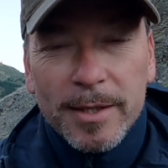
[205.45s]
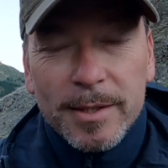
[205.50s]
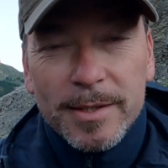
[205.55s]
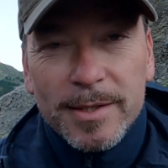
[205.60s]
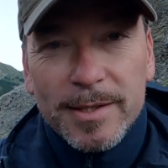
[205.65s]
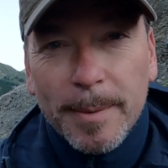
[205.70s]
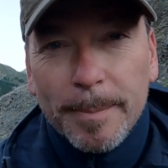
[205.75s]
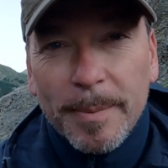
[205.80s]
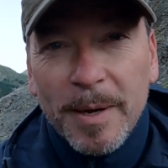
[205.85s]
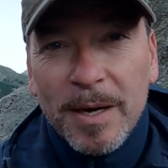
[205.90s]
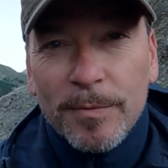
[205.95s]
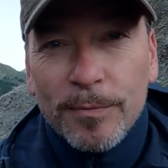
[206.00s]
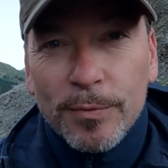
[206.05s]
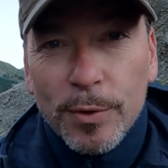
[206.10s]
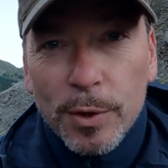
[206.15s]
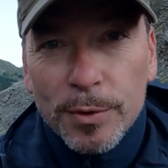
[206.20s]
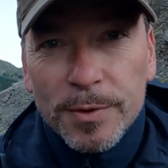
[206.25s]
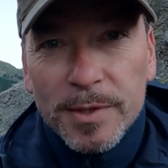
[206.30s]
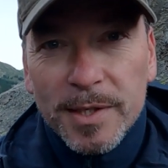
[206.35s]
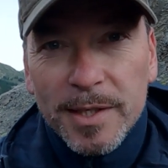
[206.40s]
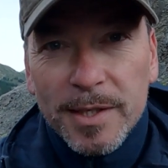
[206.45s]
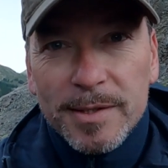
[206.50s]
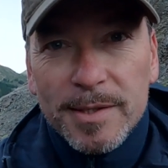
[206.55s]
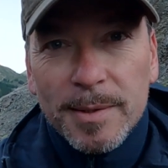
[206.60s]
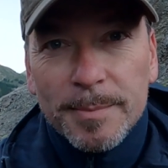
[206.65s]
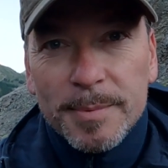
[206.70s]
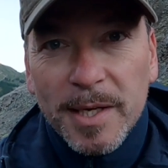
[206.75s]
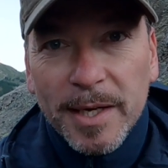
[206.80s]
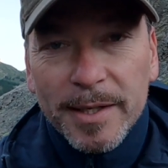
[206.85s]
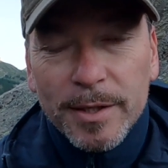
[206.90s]
qui s'appelle
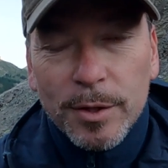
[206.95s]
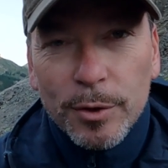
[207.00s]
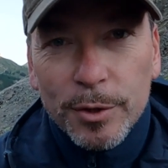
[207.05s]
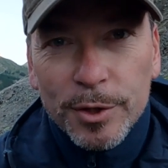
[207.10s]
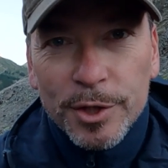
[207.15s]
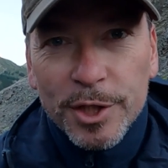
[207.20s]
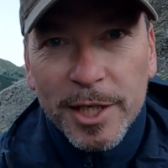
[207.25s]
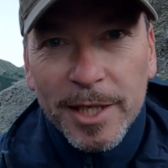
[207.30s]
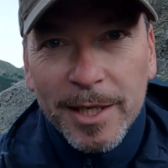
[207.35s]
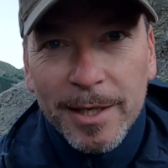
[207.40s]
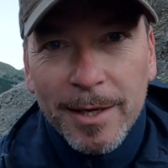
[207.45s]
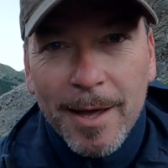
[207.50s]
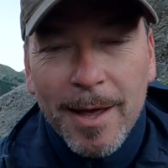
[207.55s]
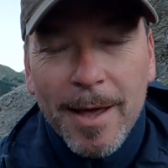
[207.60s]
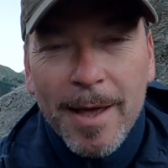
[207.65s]
Frontiers in Psychology